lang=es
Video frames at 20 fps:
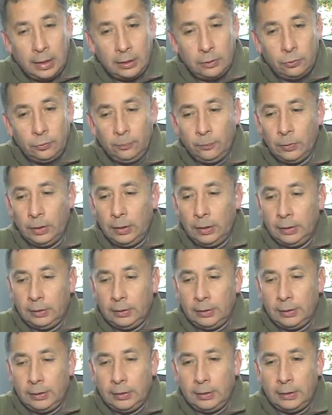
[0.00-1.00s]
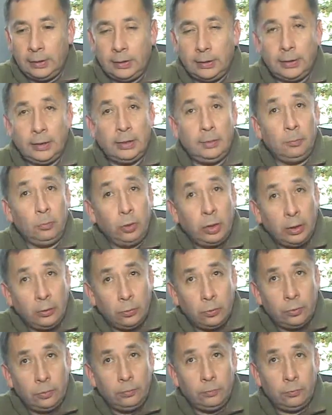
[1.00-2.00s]
claro que el
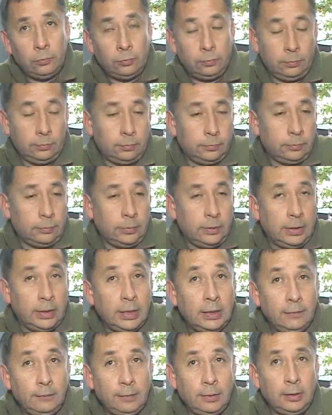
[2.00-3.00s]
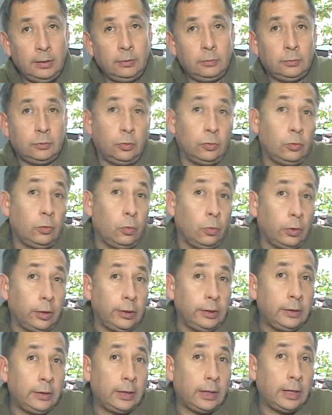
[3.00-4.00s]
morador debe
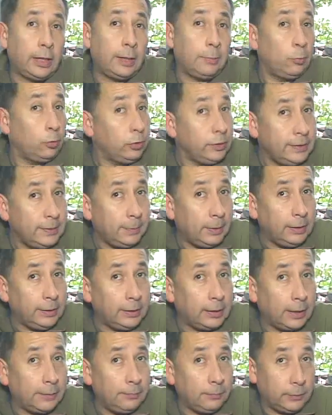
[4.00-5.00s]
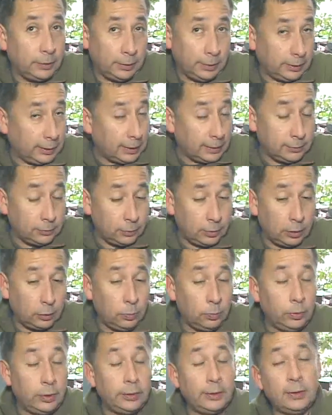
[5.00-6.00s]
concurrir a la municipalidad, en el
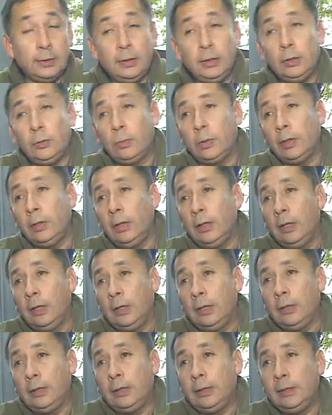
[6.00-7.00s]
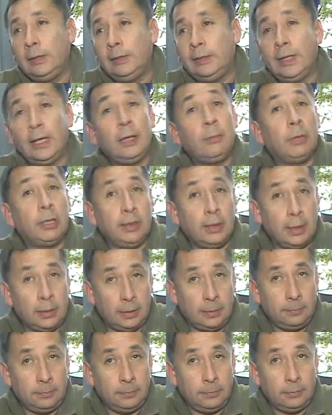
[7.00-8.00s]
caso de la comuna de Yanquihue, el día de
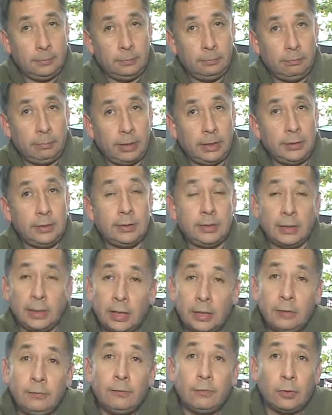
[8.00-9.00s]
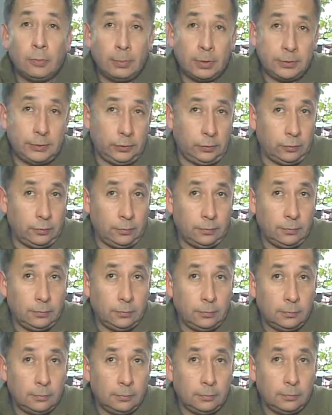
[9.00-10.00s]
mañana para entregar
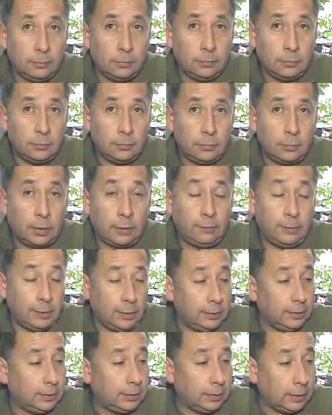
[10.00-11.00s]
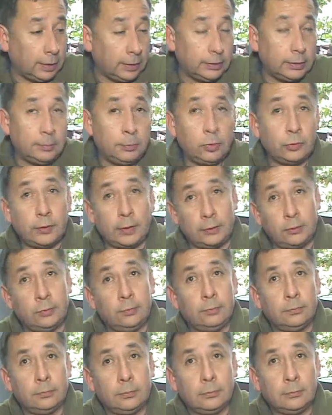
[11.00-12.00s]
información referente a este
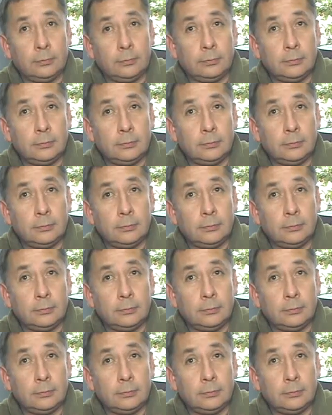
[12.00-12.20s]
proceso.